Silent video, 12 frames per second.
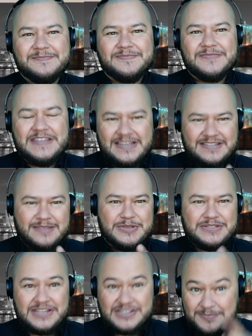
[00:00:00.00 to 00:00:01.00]
E esta
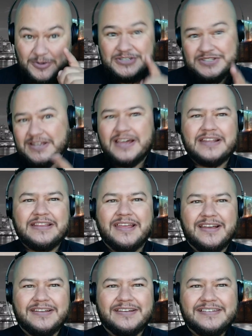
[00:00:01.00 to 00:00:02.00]
mensagem pode chegar até
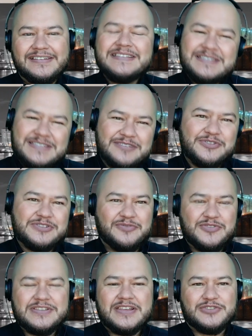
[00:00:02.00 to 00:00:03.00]
ela se você
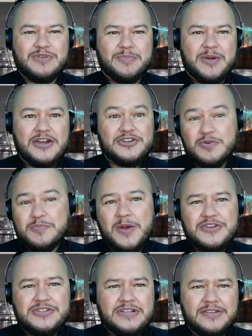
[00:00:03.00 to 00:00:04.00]
fizer a sua parte
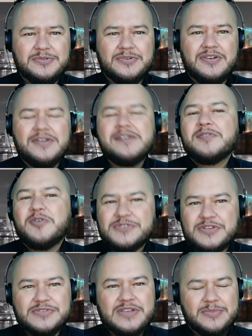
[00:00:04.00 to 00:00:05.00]
compartilhando com
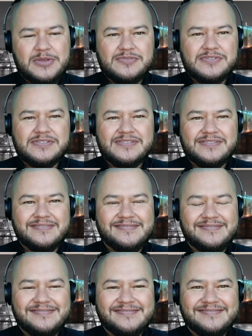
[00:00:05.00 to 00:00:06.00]
seus amigos.
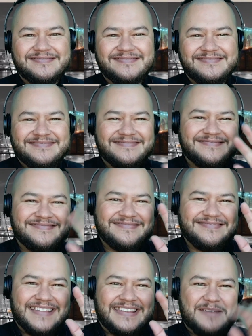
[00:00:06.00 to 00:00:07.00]

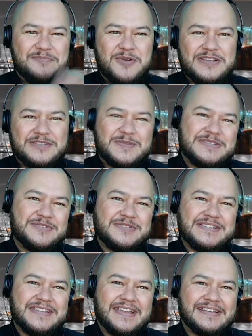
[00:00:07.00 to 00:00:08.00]
Até a próxima, se Deus
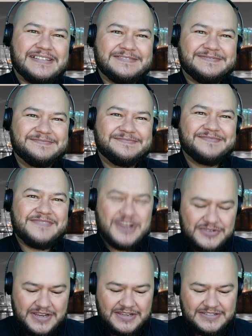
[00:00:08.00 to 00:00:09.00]
quiser. Tchau,
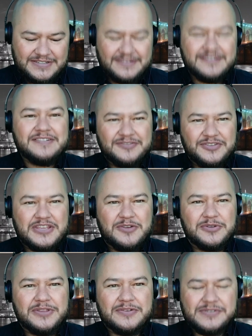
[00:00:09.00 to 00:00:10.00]
gente. Fiquem com
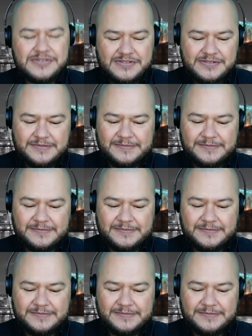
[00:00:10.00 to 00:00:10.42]
Deus.